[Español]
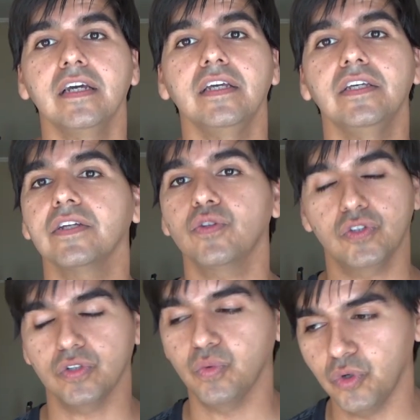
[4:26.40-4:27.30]
y estoy
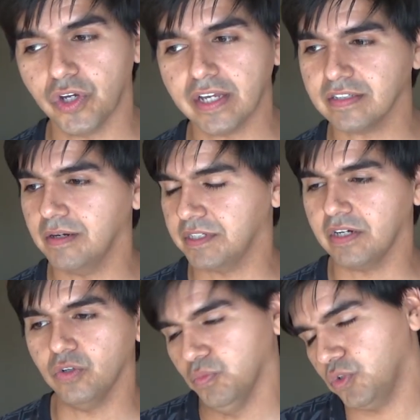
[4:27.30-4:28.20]
seguro que hace el
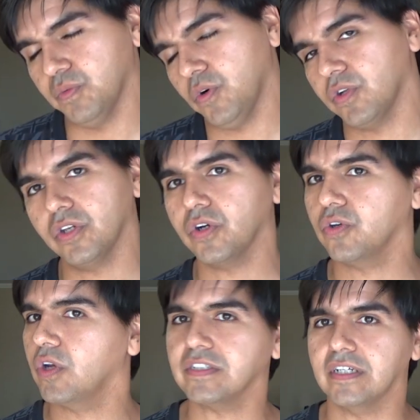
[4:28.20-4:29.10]
trabajo mucho mejor de lo que
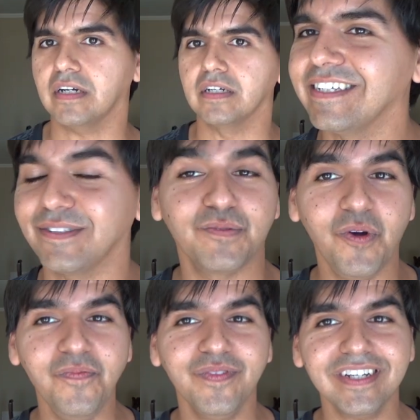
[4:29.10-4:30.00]
yo lo hacía. Eh, su
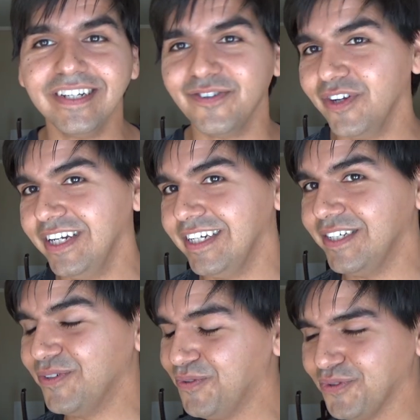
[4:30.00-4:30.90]
nombre no es
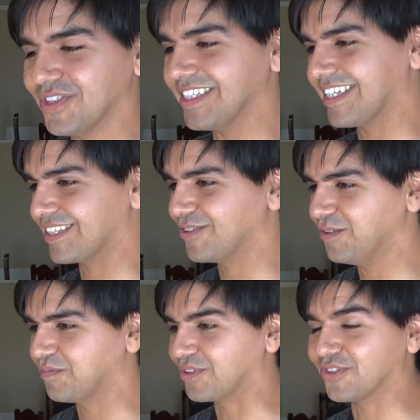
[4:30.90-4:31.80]
ningún
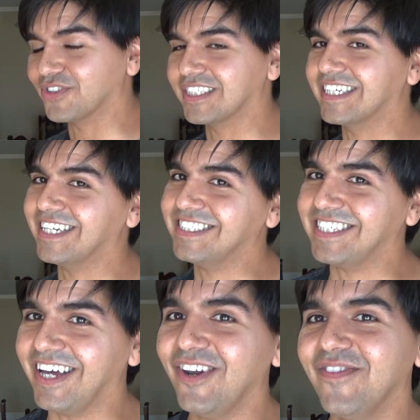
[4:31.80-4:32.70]
secreto, pero si quieren
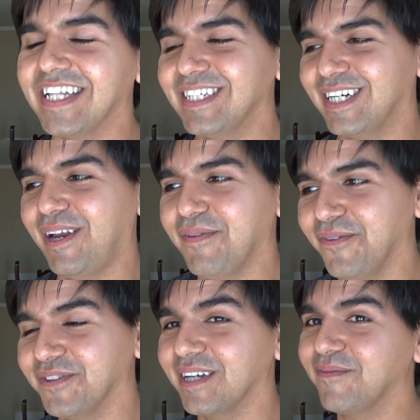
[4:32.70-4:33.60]
saberlo me van a tener que
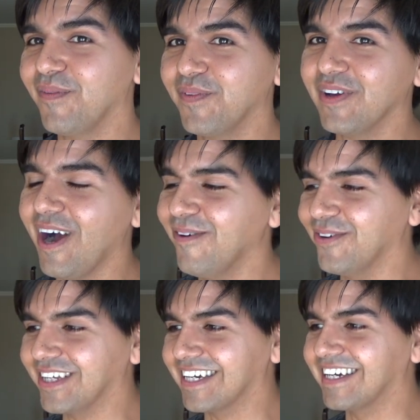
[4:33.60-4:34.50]
preguntar por privado
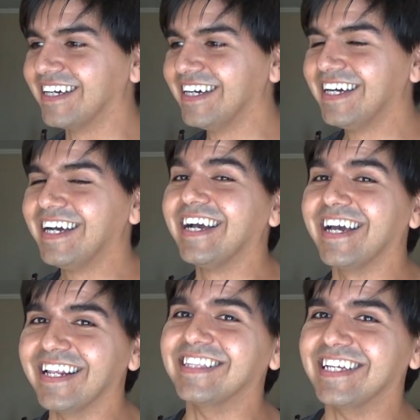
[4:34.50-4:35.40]
porque
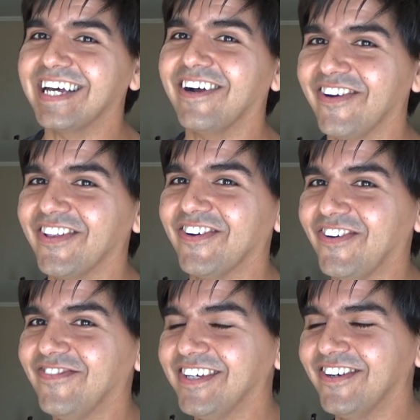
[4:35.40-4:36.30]
él estará de acuerdo
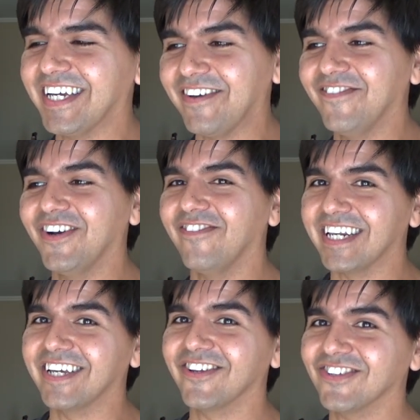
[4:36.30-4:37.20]
conmigo que es medio
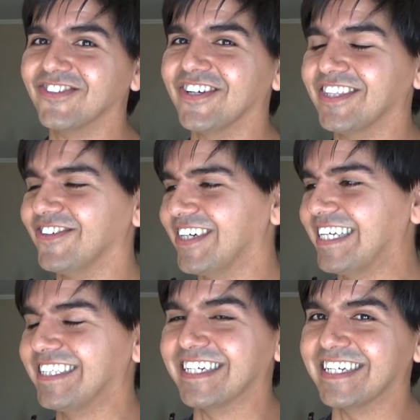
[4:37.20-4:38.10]
peligroso esto del
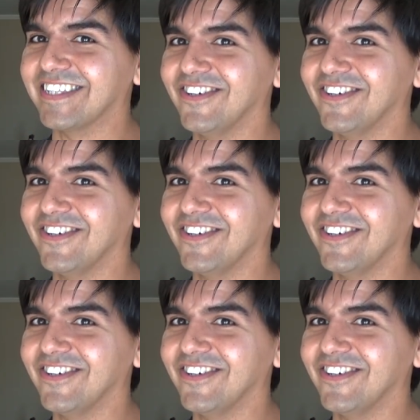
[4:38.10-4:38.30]
internet,